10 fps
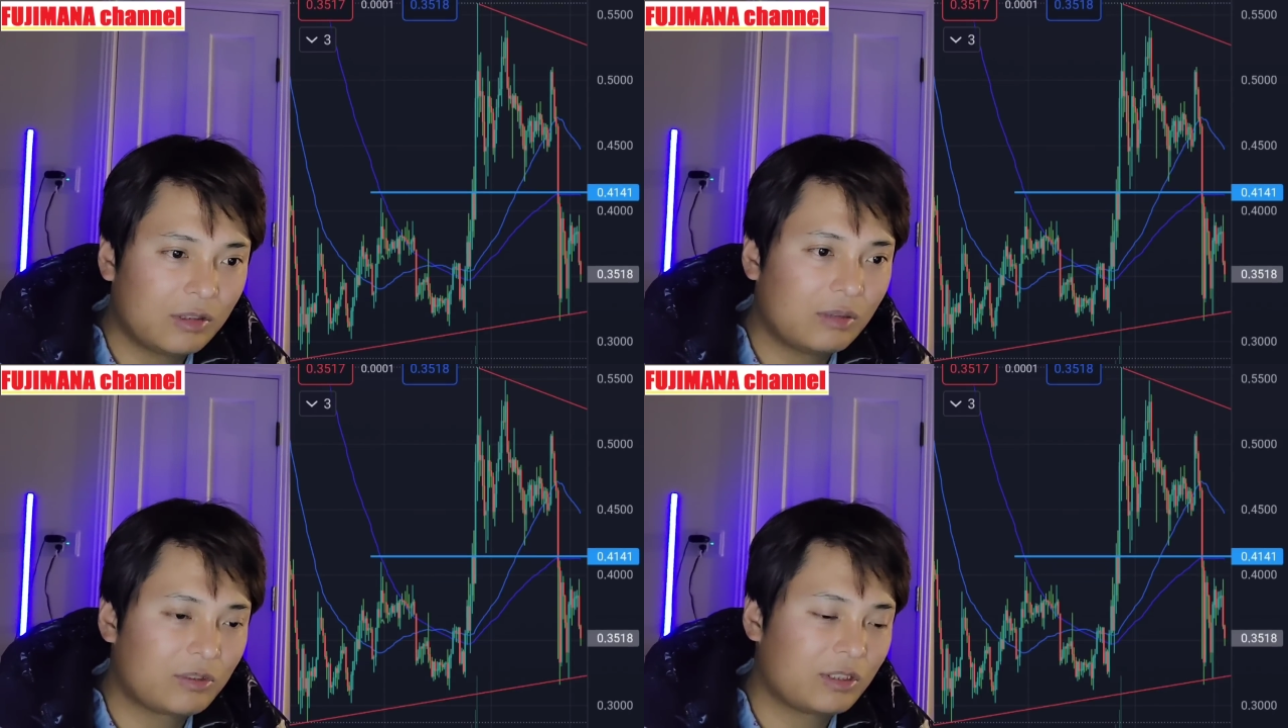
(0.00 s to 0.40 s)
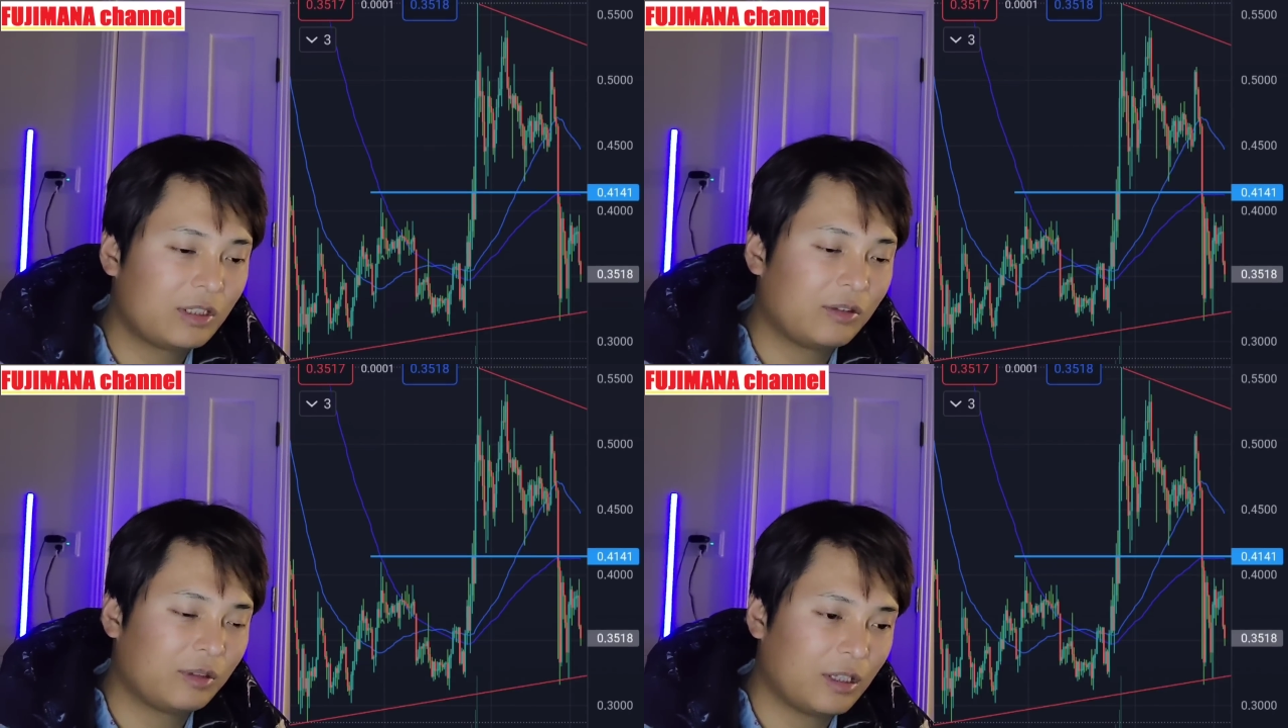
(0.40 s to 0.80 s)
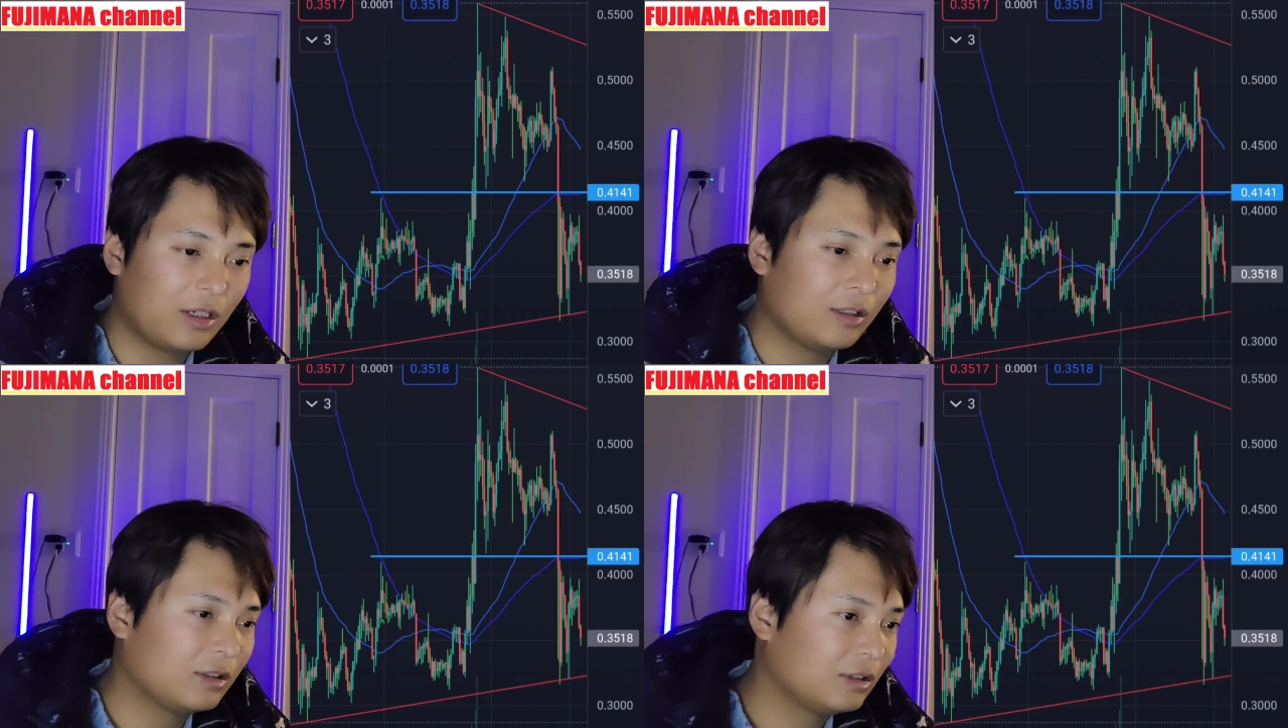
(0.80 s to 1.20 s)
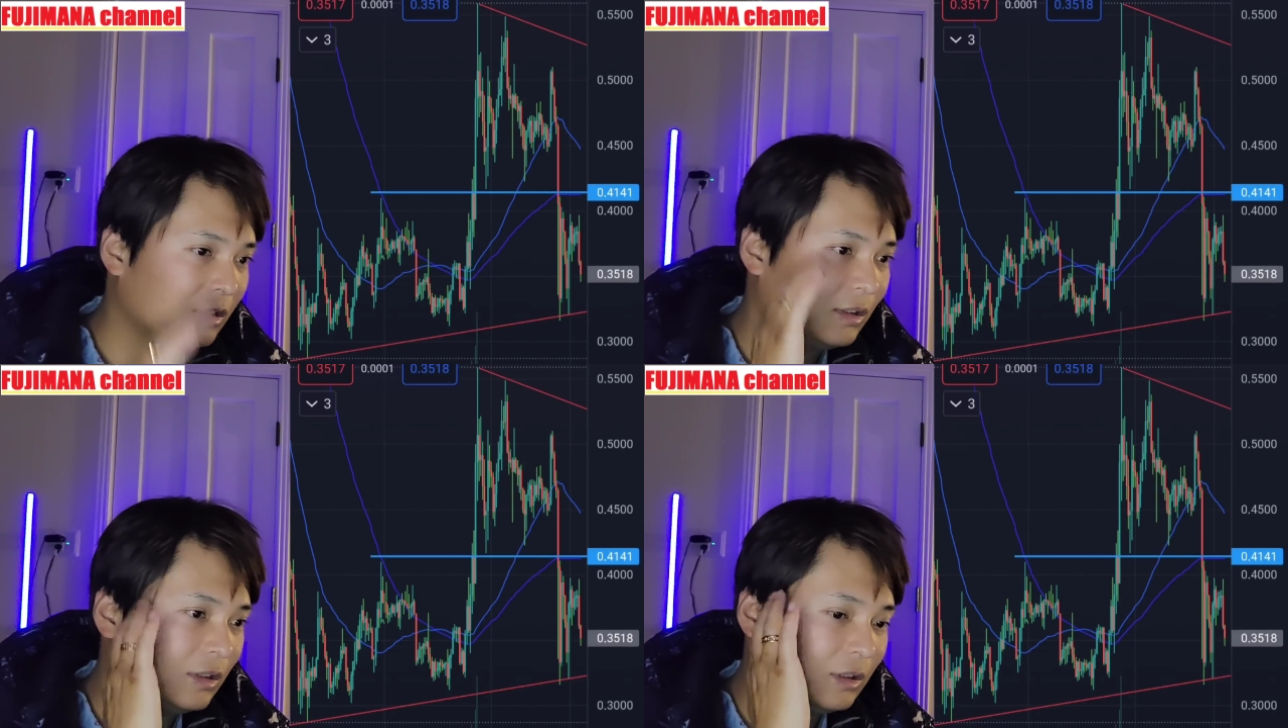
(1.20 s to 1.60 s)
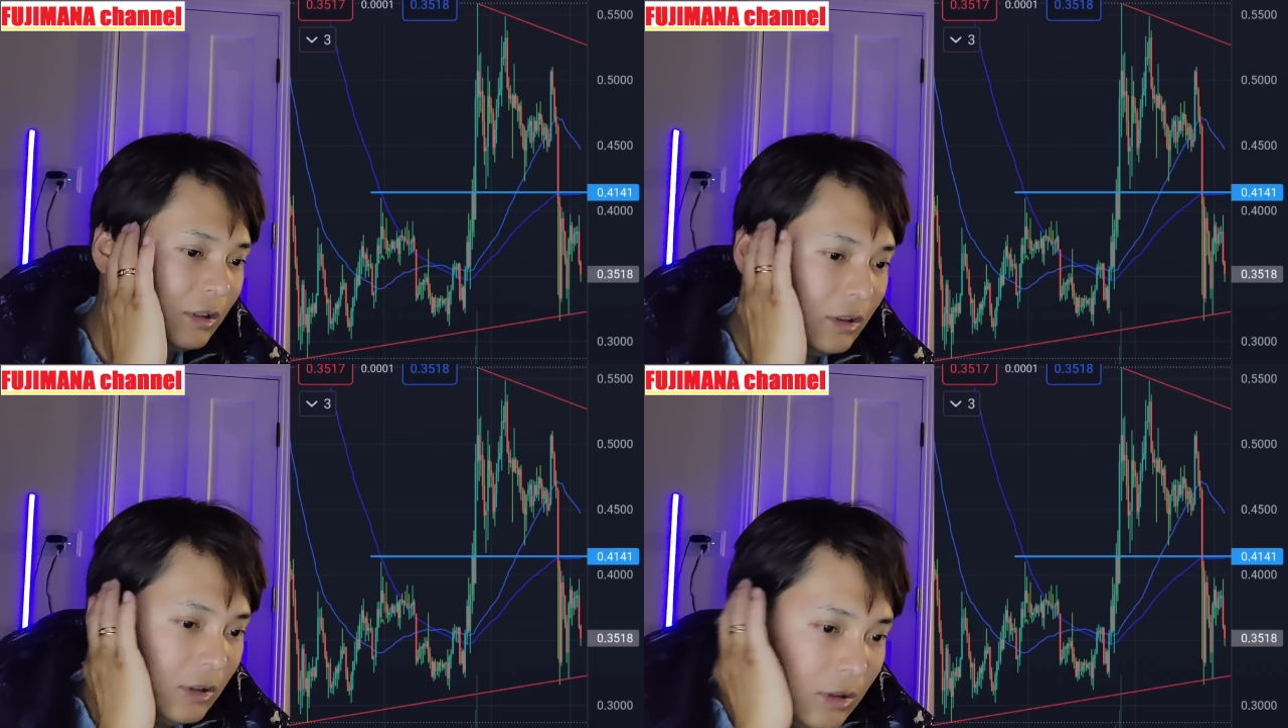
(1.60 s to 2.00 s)
けるかもしれないので、
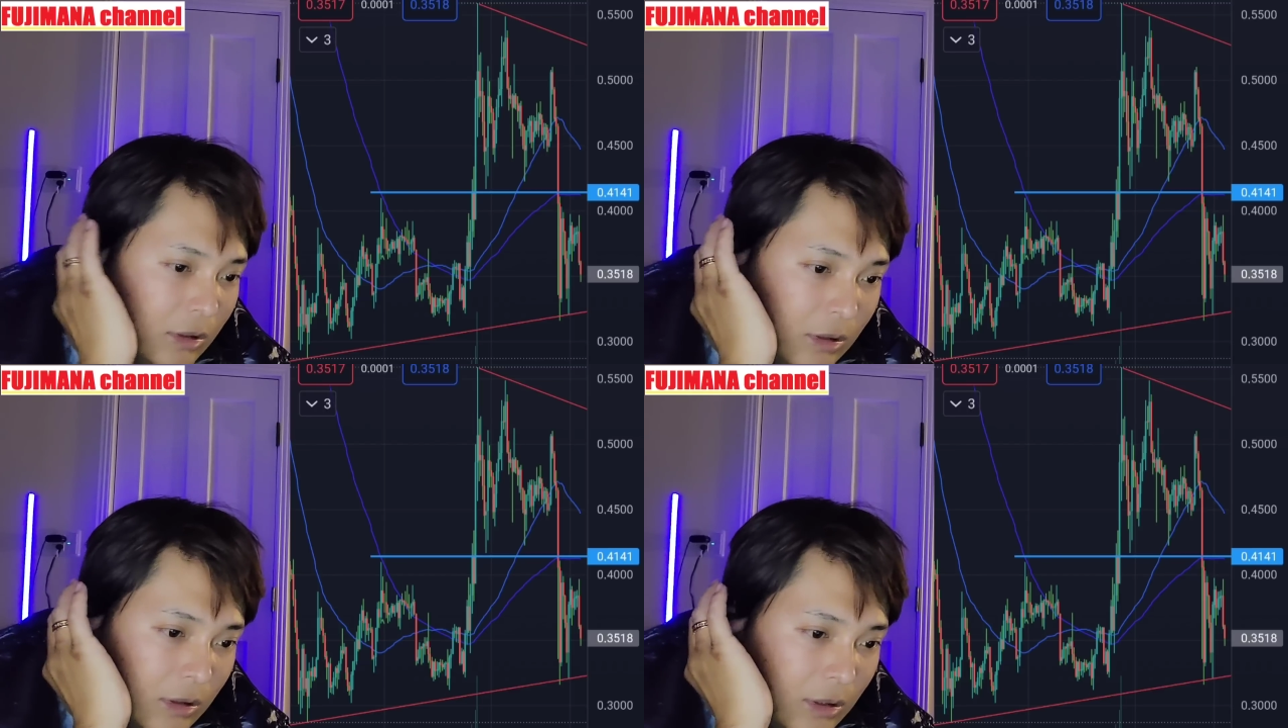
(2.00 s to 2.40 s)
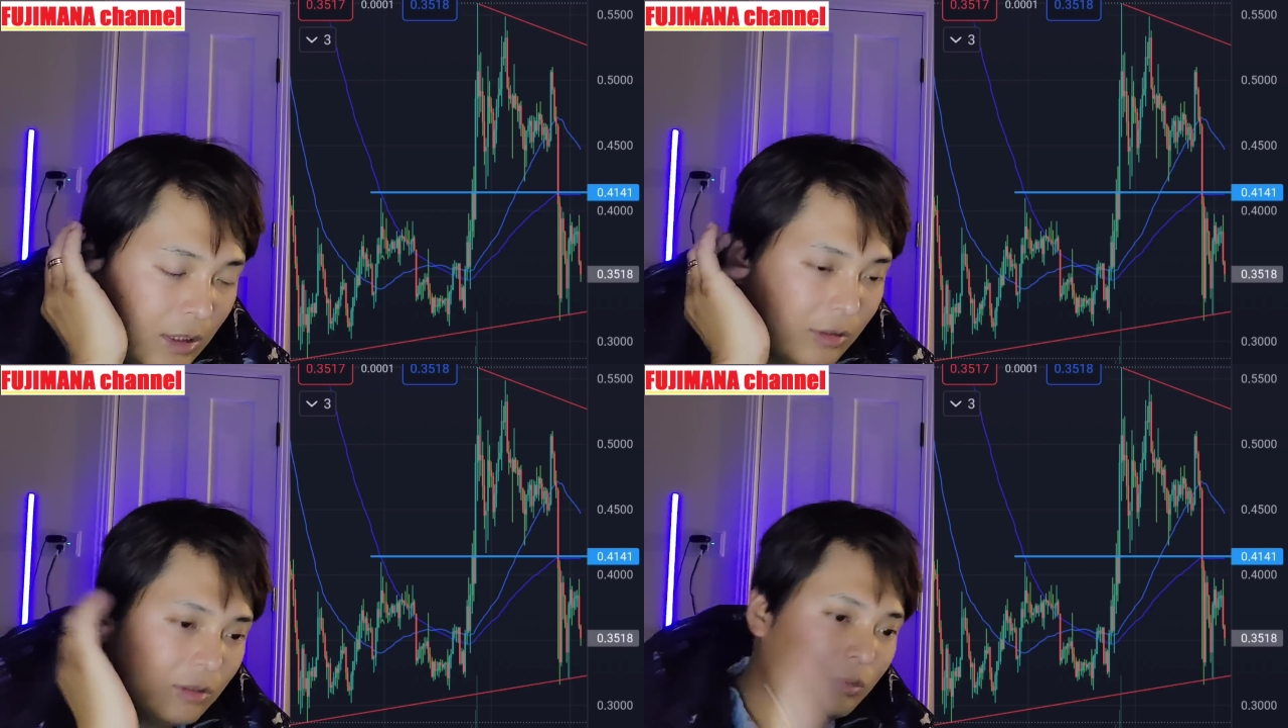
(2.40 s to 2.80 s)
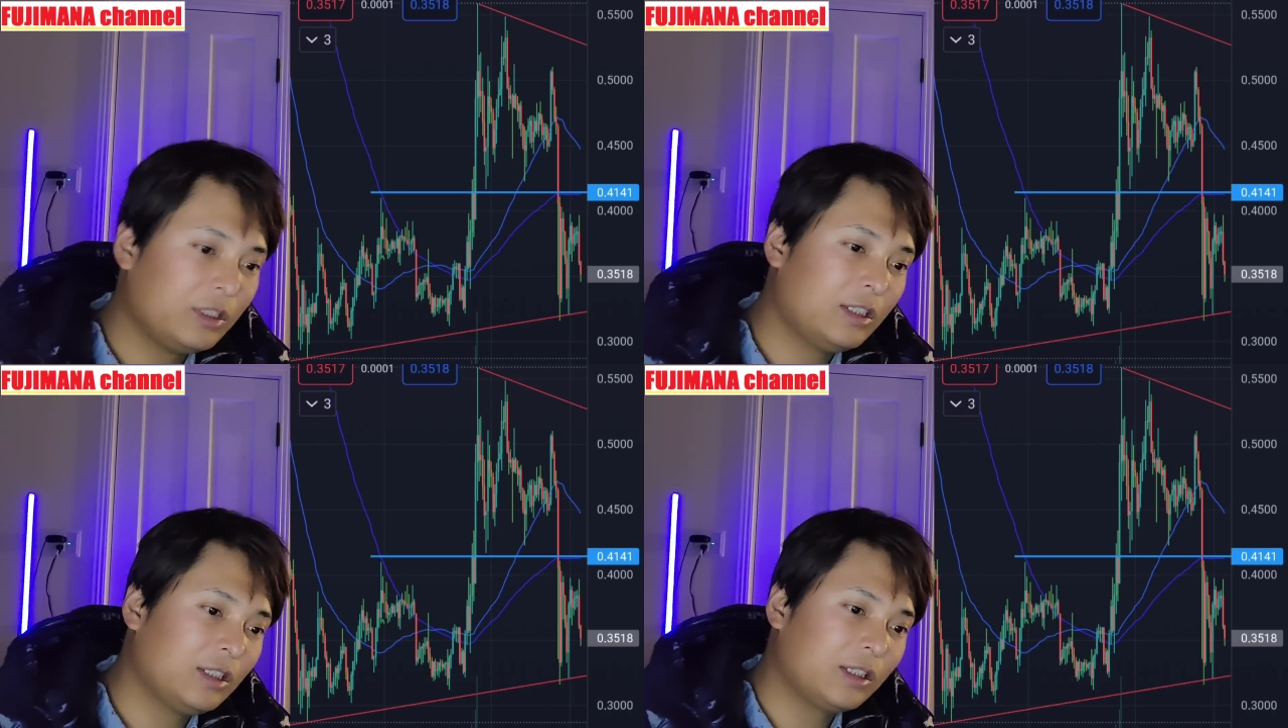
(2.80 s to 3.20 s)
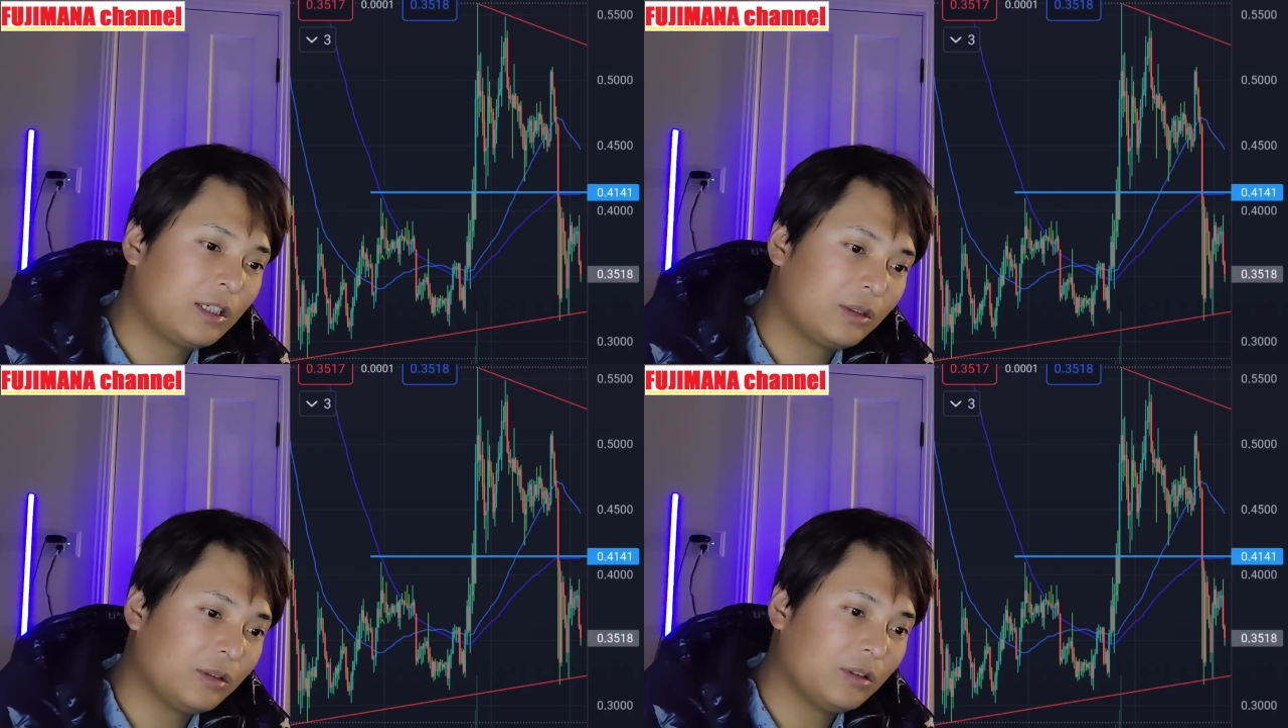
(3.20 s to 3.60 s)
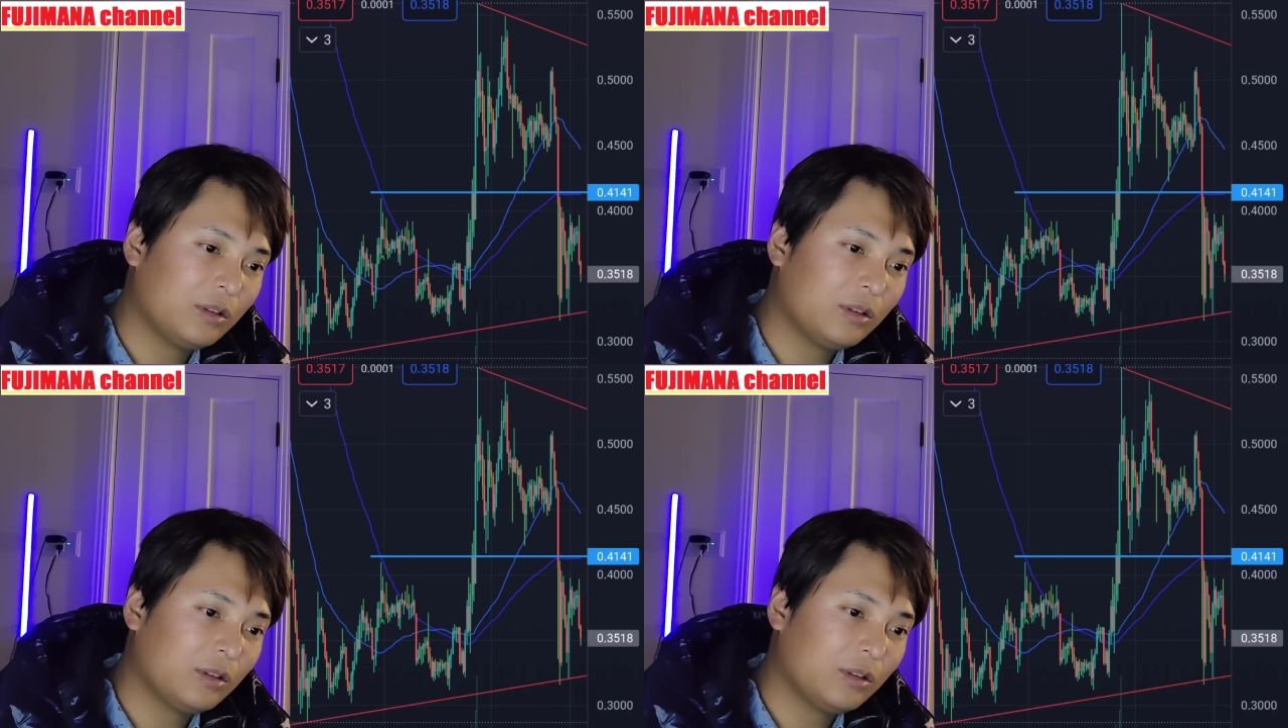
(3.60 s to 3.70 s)
なんとも言えないけど、